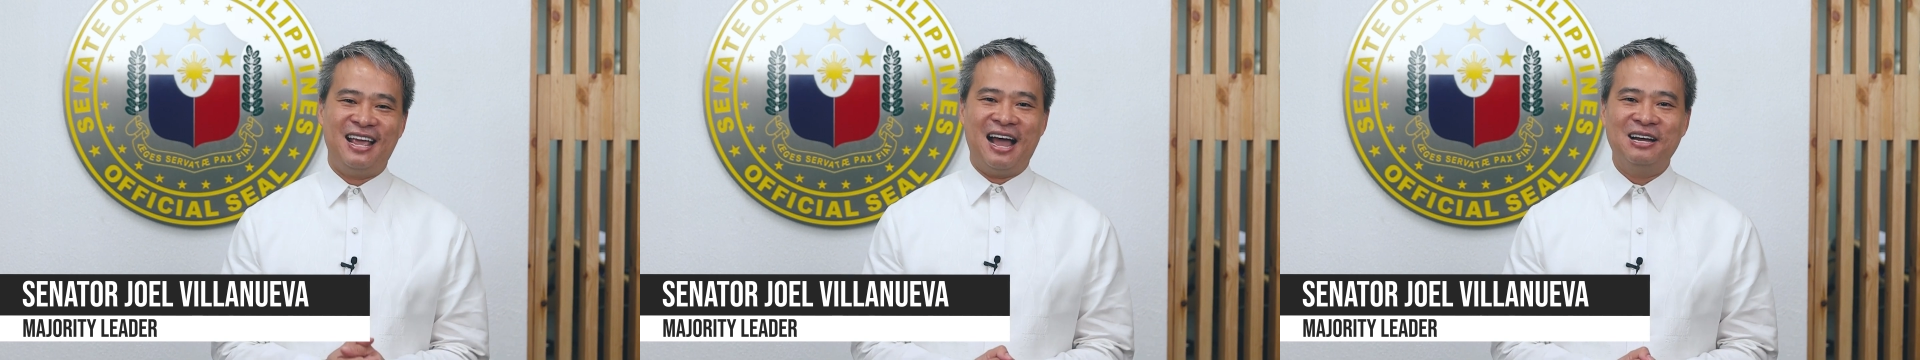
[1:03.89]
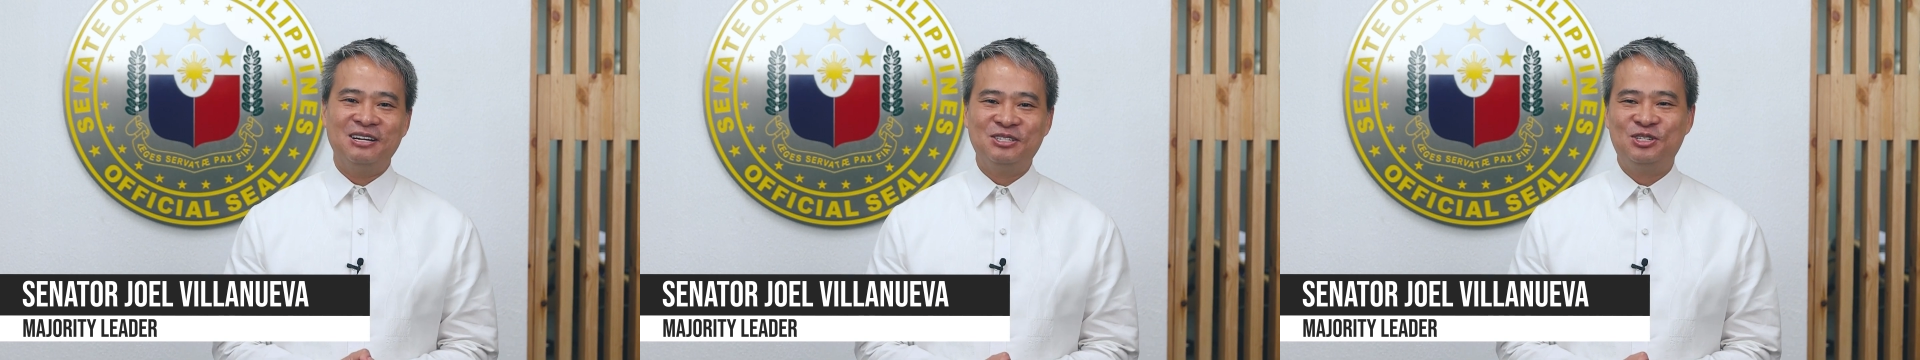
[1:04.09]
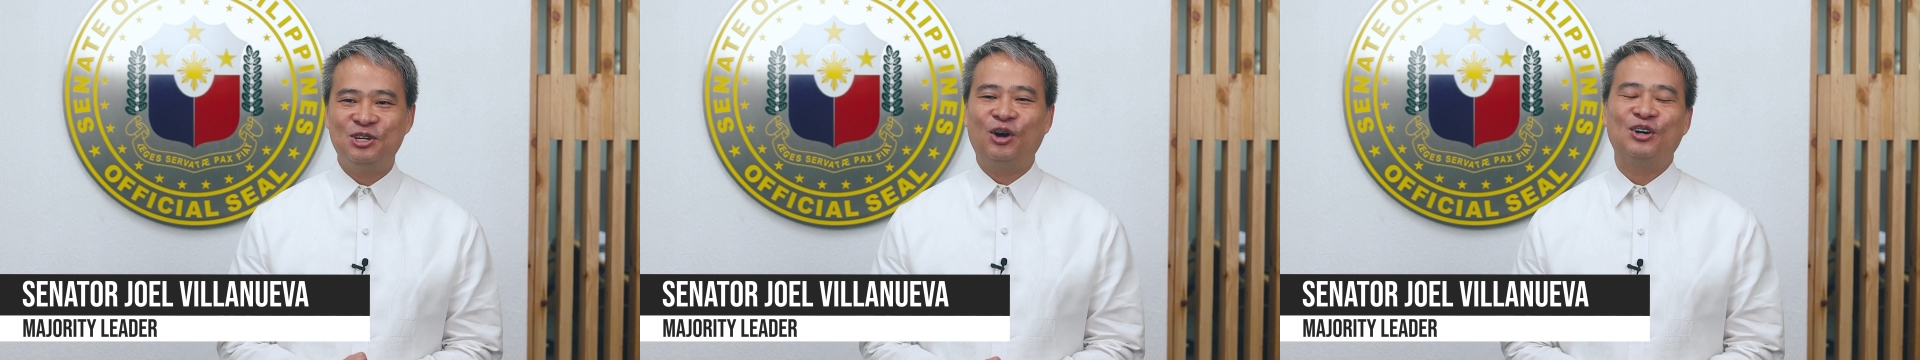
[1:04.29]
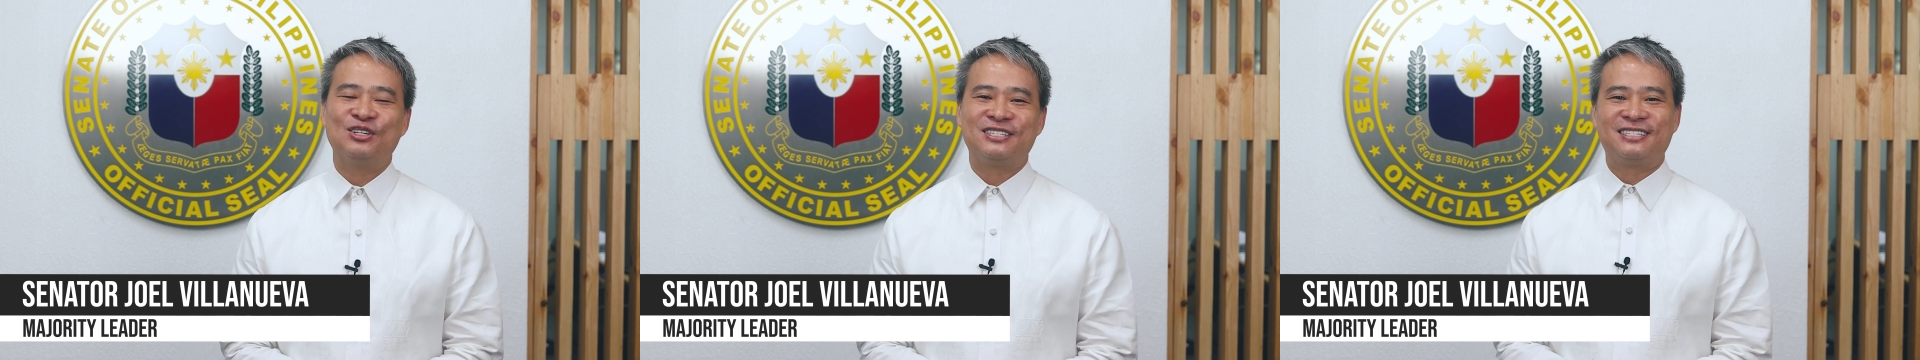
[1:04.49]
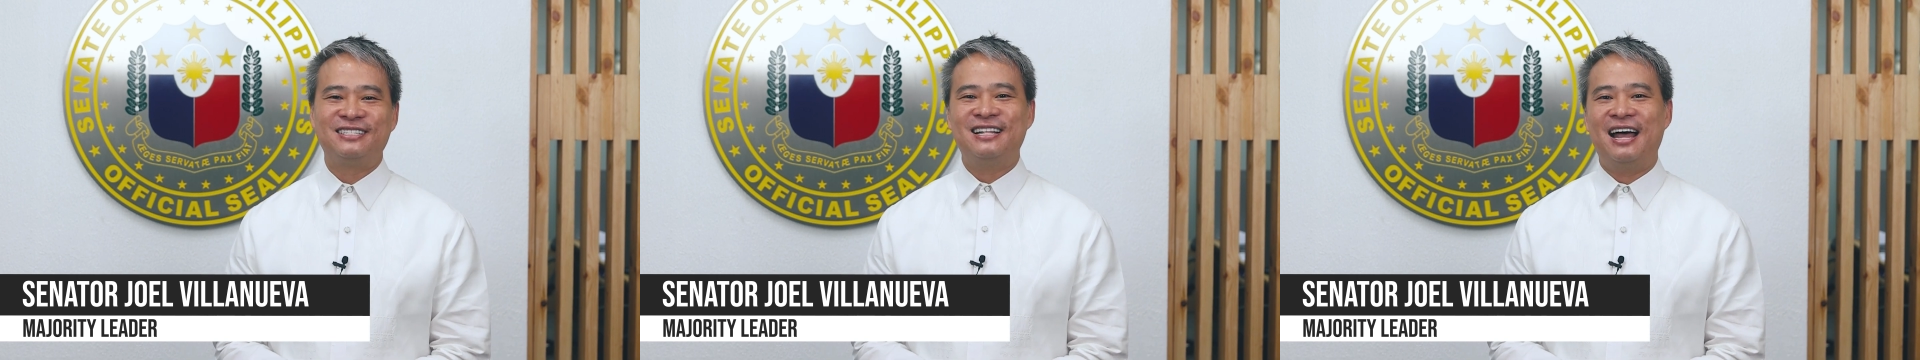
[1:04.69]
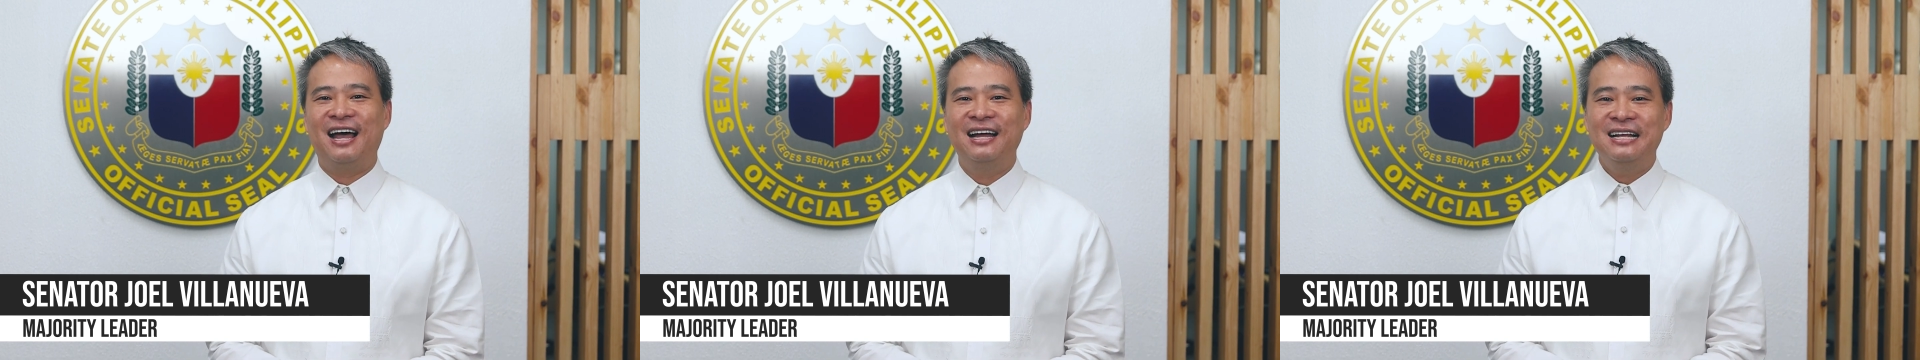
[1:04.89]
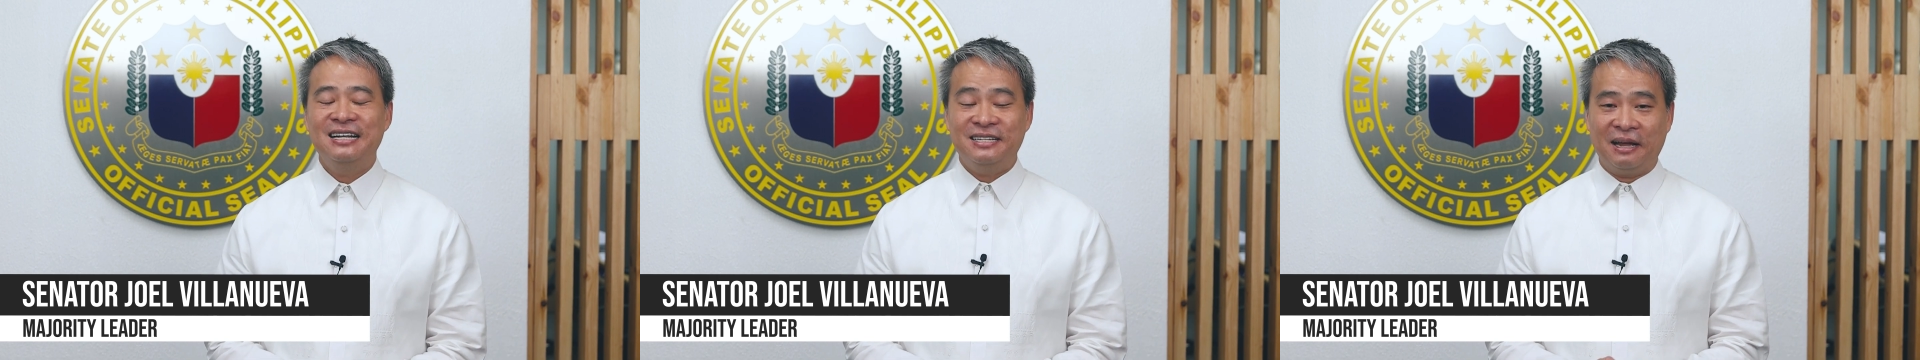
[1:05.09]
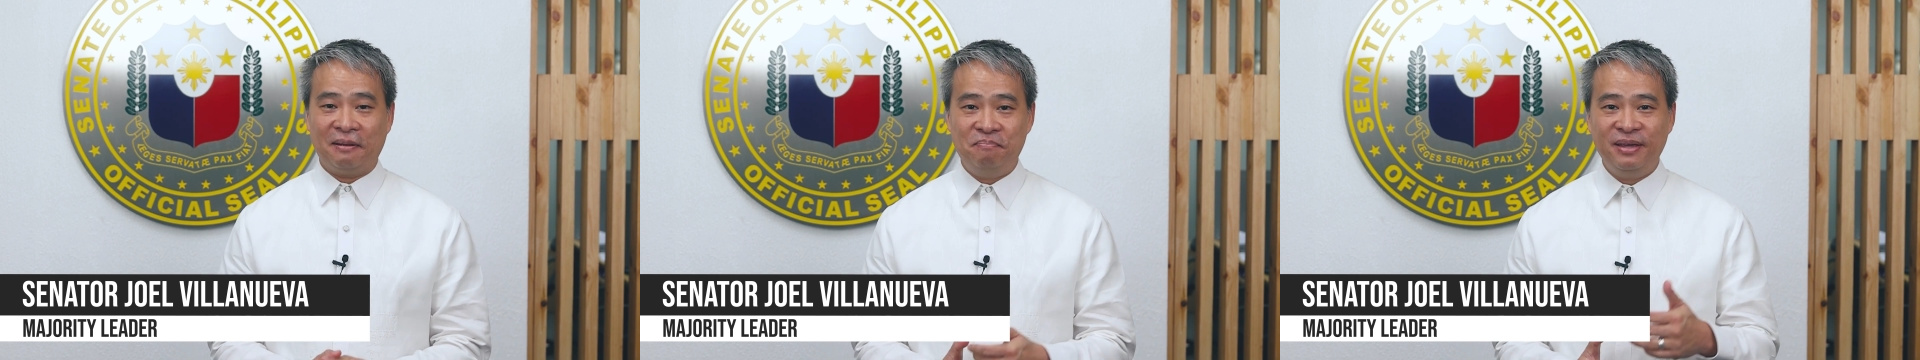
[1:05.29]
ang Diyos na
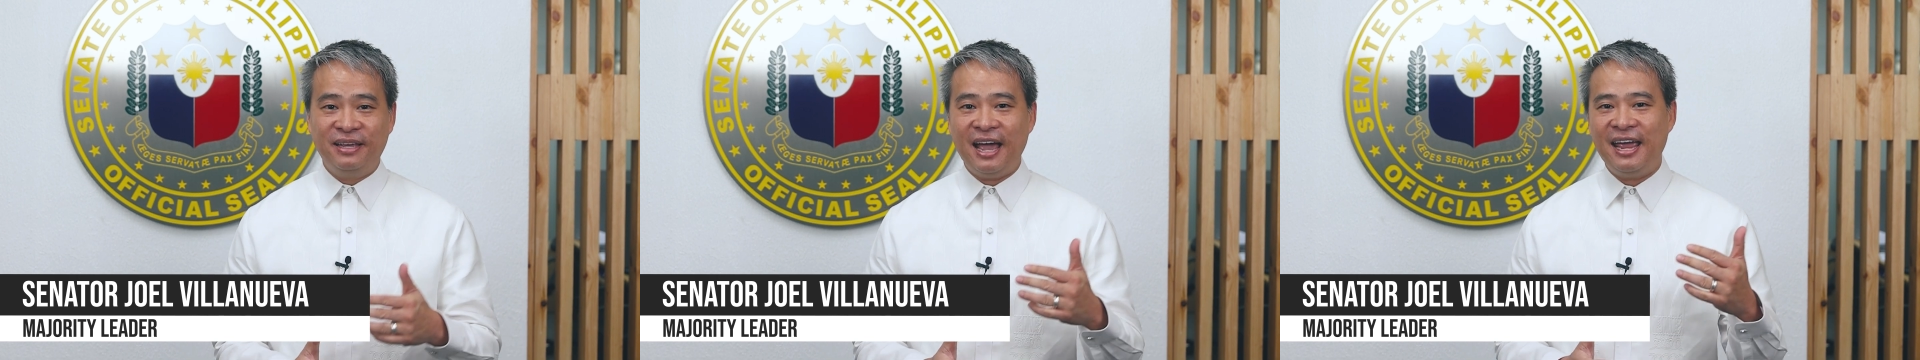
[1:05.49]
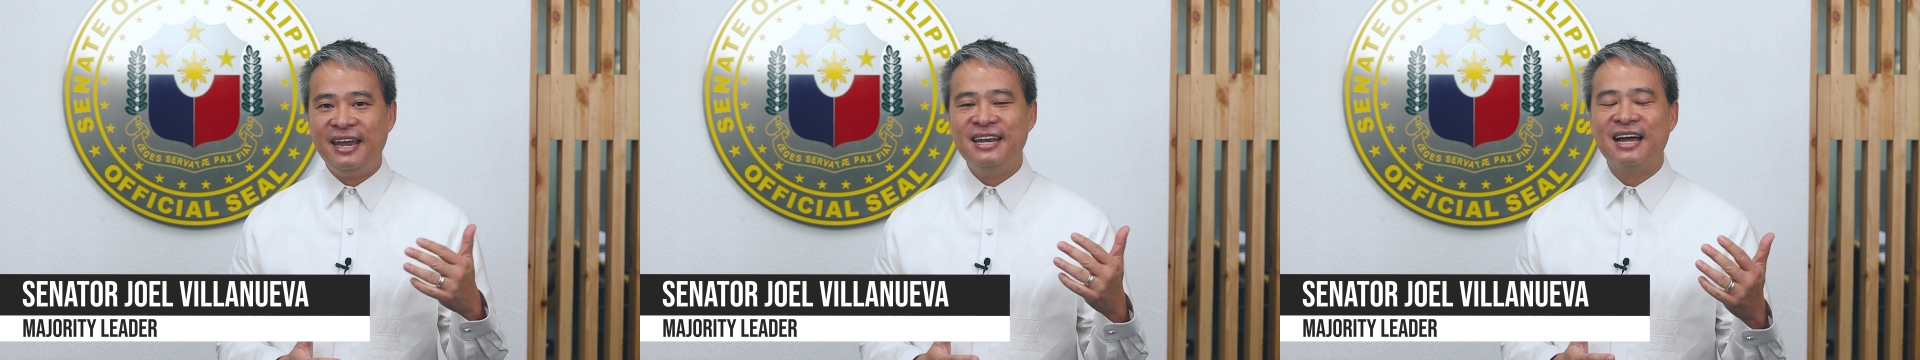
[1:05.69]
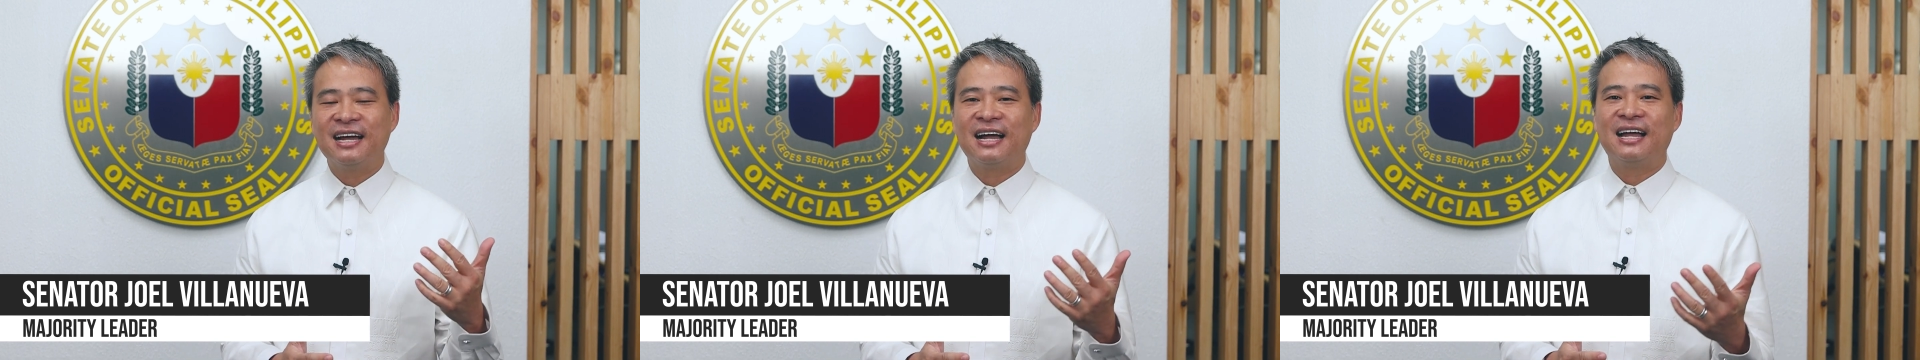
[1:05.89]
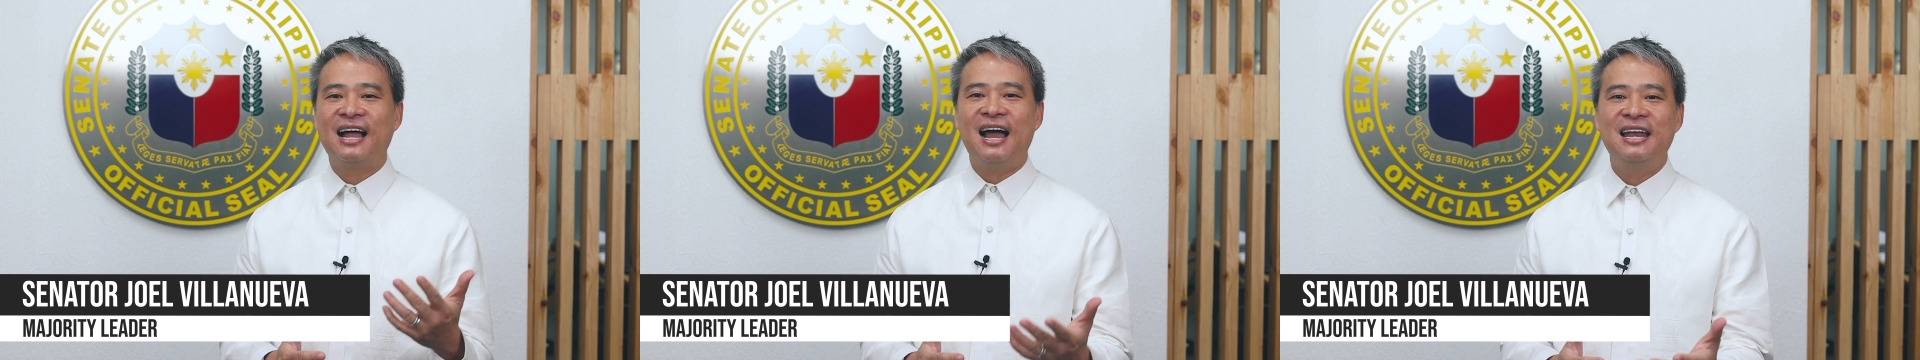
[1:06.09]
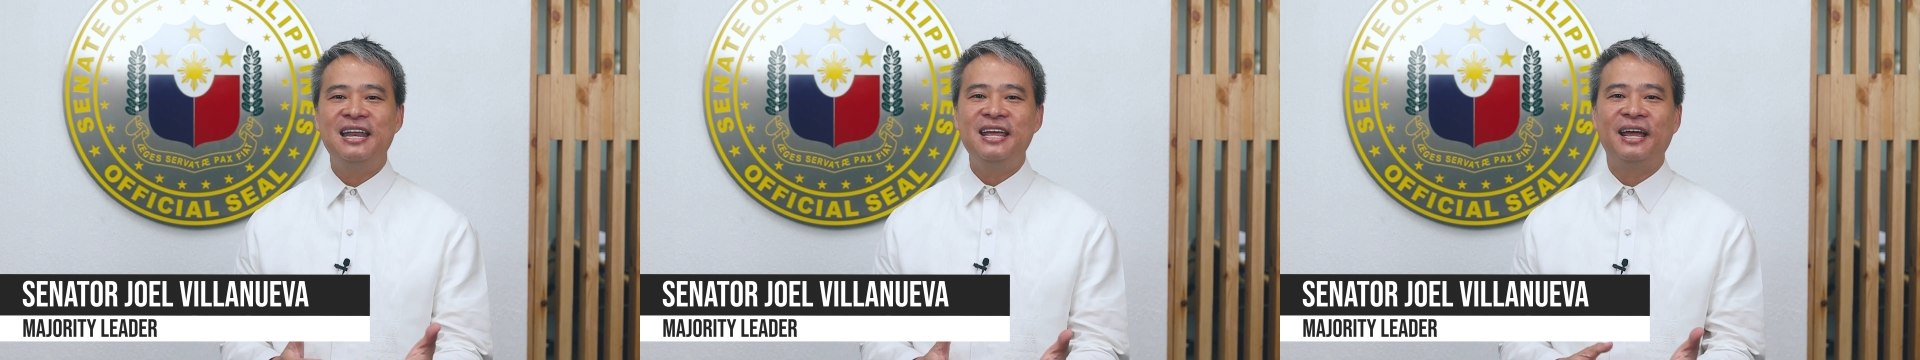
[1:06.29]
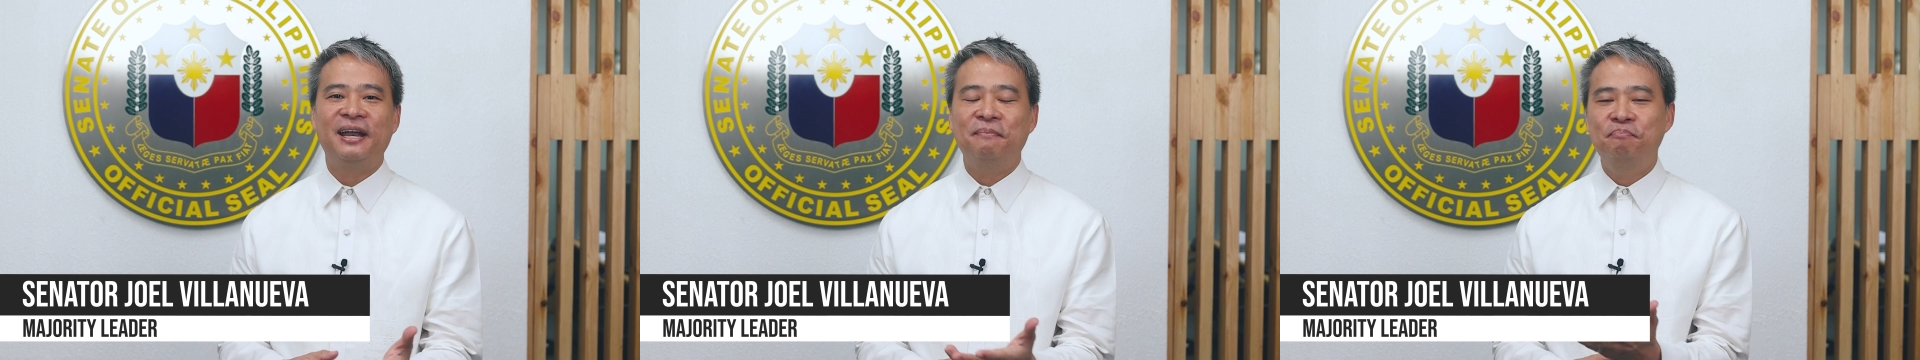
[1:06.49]
nagbigay ng kagalingan,